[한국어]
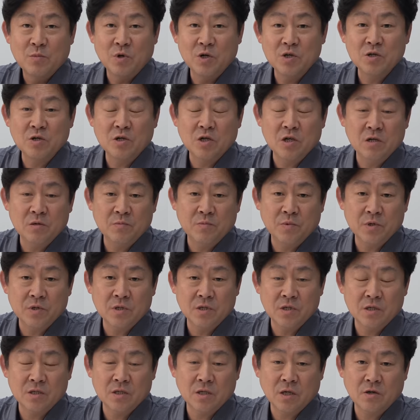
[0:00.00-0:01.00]
번역
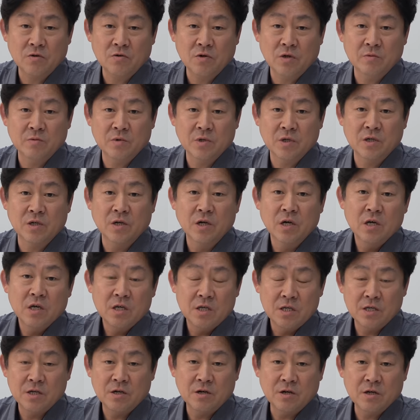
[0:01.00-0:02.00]
캘리퍼스를 사용하면서
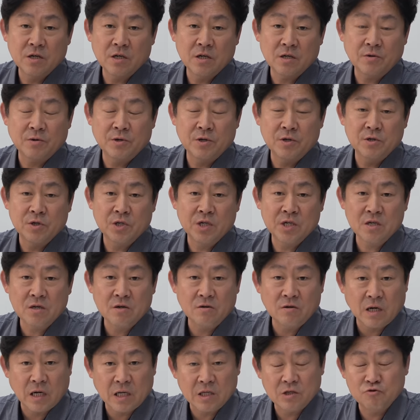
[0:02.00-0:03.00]
이거에 별로
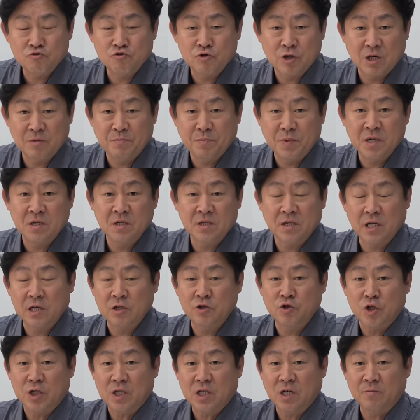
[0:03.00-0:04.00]
신경을 안 쓰고 깊이를 잴
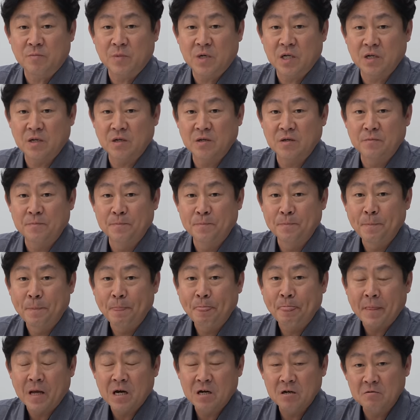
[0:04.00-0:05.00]
수 있단 말이에요
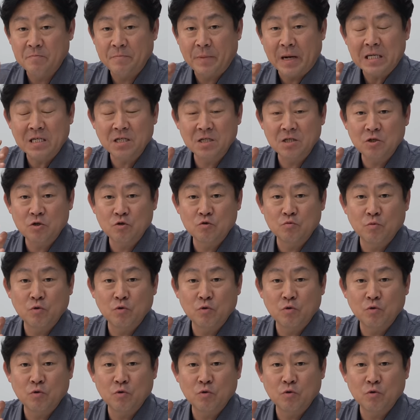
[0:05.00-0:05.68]
그럼 빠진지도